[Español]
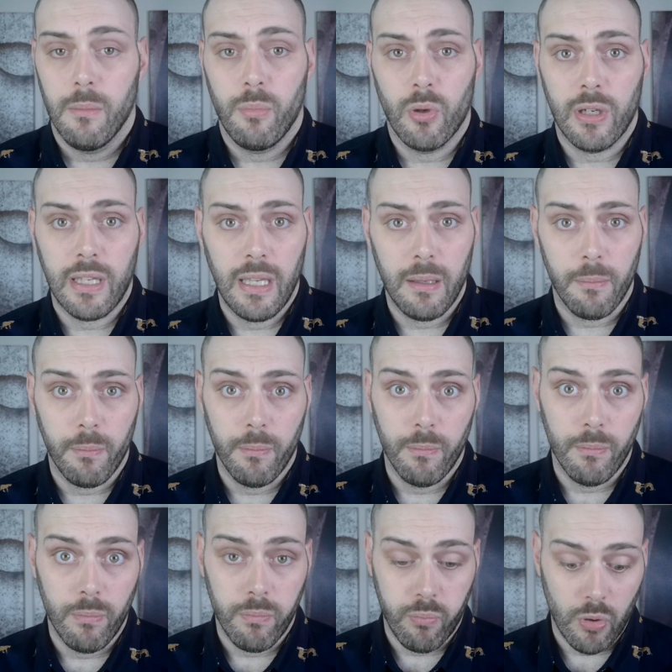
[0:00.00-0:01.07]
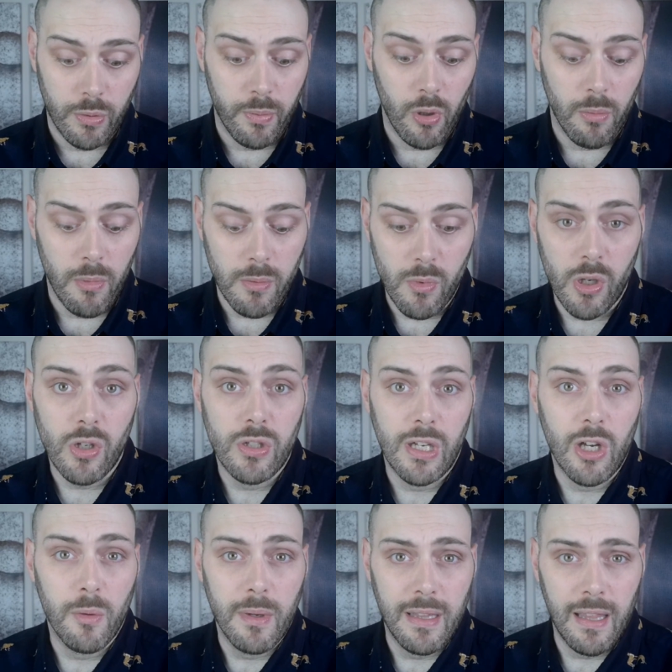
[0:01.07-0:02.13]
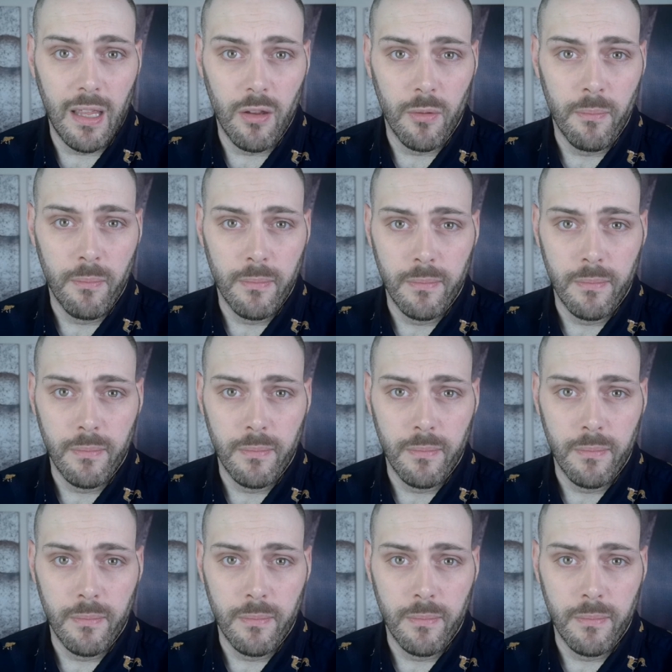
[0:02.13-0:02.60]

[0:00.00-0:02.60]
¿Por qué? Pues por lo mismo que os he comentado